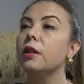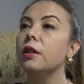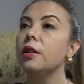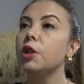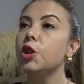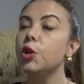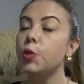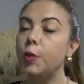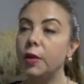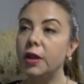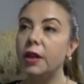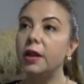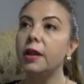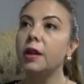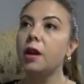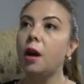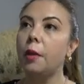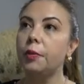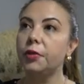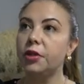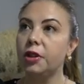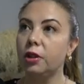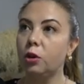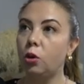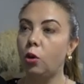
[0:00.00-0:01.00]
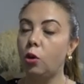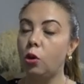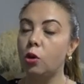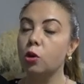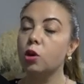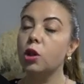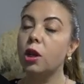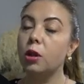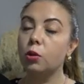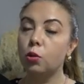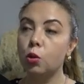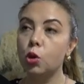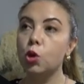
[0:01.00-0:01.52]
işbirliği yaptığını
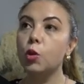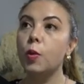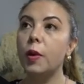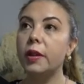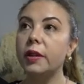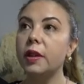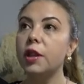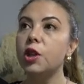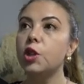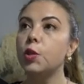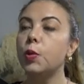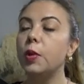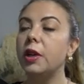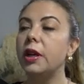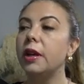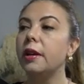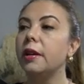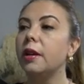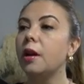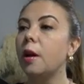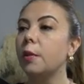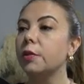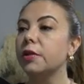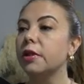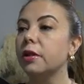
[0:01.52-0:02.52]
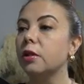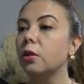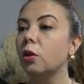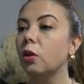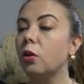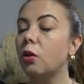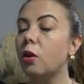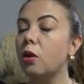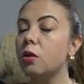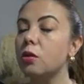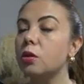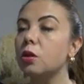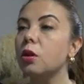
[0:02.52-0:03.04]
görüyoruz. Yani düşmanla işbirliğini yaptığını
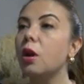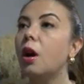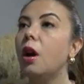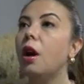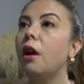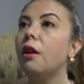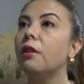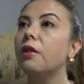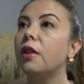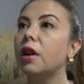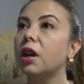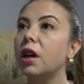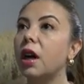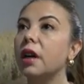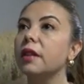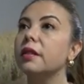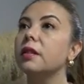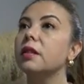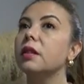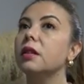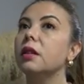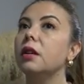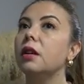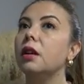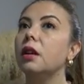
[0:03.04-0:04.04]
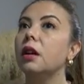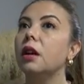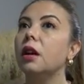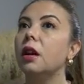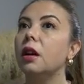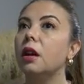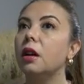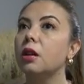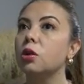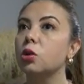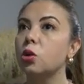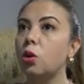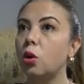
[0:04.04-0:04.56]
görüyoruz. Fakat
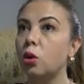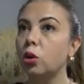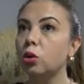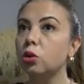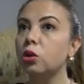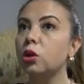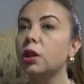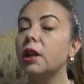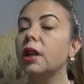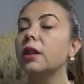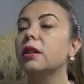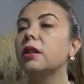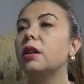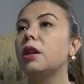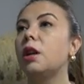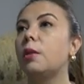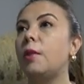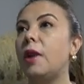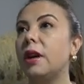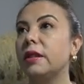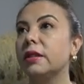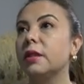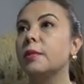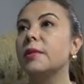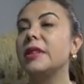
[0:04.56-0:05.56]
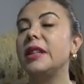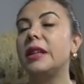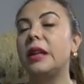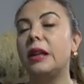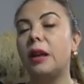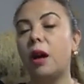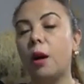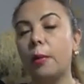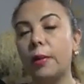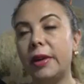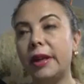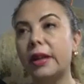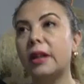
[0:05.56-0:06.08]
e, sorgu tutanaklarına baktığımızda
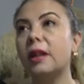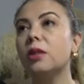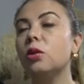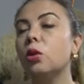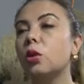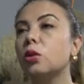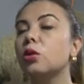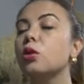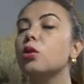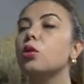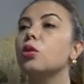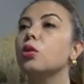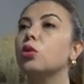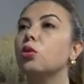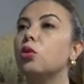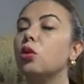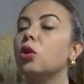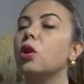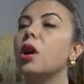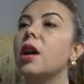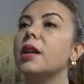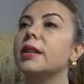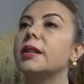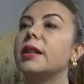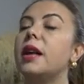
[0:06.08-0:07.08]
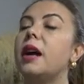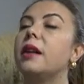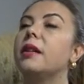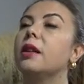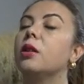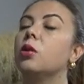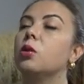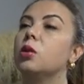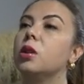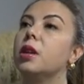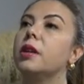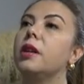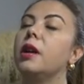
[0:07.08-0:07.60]
yani Amerikan ordusunun Türk
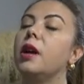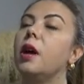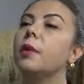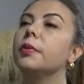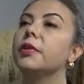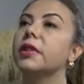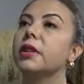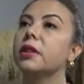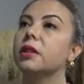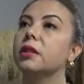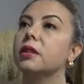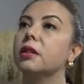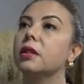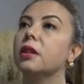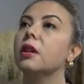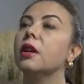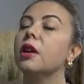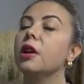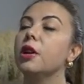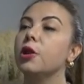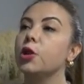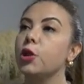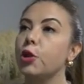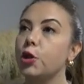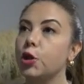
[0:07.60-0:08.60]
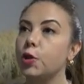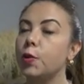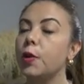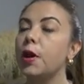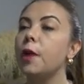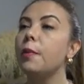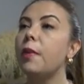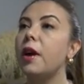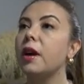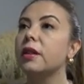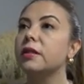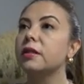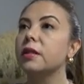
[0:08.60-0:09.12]
askerleri üzerine yaptırdığı
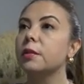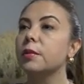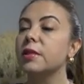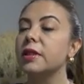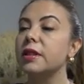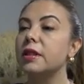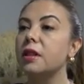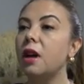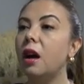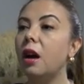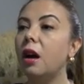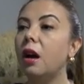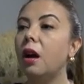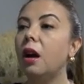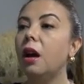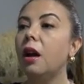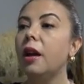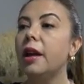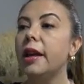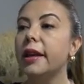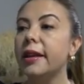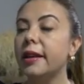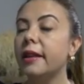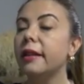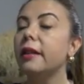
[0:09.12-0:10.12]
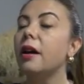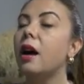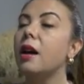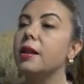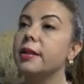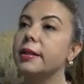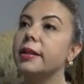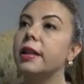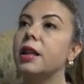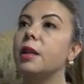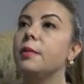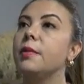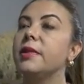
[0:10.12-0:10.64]
çalışmaya baktığımızda iki
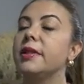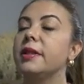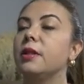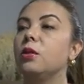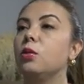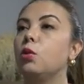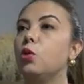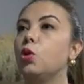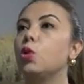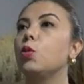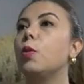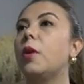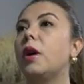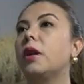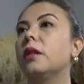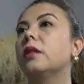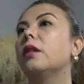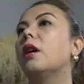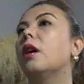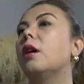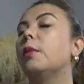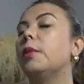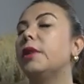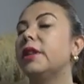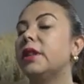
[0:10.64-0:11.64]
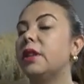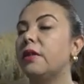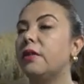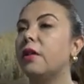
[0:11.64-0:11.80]
askerimizin düşmanla bir